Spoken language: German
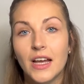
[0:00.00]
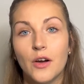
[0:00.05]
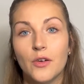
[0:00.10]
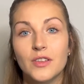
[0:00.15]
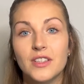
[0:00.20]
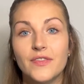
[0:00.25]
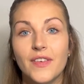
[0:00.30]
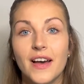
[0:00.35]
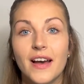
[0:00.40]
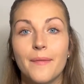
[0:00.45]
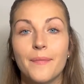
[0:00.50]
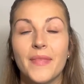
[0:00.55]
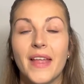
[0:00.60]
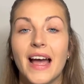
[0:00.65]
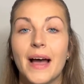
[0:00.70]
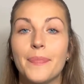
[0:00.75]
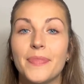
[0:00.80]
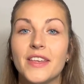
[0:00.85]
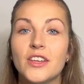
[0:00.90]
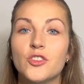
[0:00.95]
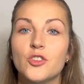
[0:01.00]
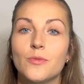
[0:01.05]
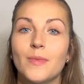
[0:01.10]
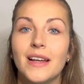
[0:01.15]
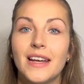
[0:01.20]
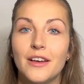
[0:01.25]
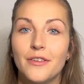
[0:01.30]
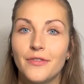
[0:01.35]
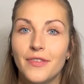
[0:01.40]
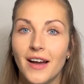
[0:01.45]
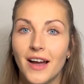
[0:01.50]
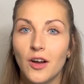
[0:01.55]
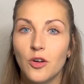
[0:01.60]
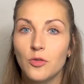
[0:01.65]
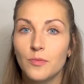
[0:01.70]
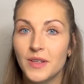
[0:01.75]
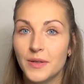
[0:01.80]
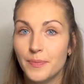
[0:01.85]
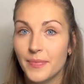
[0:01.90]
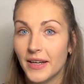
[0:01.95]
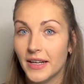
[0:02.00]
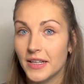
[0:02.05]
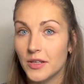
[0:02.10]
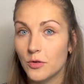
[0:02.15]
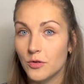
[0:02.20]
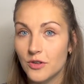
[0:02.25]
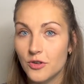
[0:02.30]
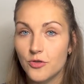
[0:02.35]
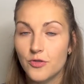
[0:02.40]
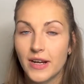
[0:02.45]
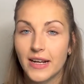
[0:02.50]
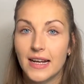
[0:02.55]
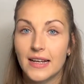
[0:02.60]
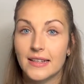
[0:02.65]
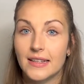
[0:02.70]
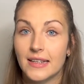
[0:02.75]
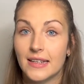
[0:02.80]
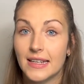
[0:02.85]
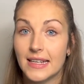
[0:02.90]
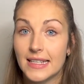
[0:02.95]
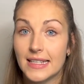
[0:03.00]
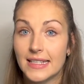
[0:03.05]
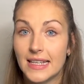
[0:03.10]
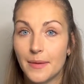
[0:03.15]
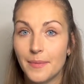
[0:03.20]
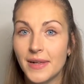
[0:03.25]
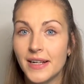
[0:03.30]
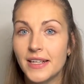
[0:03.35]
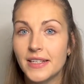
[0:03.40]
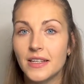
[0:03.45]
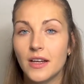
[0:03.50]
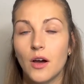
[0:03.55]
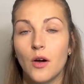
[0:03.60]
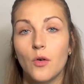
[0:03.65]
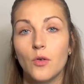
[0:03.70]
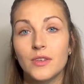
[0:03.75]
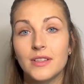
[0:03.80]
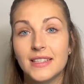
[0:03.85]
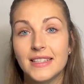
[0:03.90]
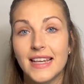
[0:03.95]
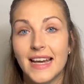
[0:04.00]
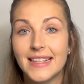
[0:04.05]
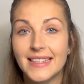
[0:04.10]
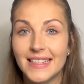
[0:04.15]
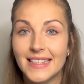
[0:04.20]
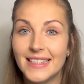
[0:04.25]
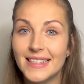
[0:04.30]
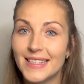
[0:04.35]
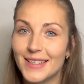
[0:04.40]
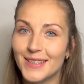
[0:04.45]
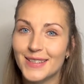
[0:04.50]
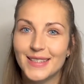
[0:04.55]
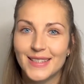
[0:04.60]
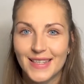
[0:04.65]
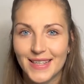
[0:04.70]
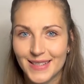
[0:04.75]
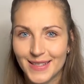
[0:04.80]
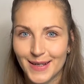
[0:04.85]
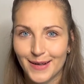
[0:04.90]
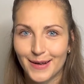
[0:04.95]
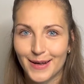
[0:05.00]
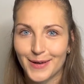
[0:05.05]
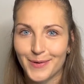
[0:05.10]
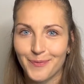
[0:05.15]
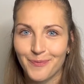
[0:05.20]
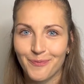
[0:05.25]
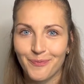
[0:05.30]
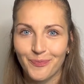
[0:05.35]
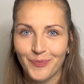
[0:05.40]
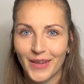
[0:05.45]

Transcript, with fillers: Und zwar, habt ihr schon mal Erfahrungen mit Periodentrackern gesammelt und seid ihr interessiert daran?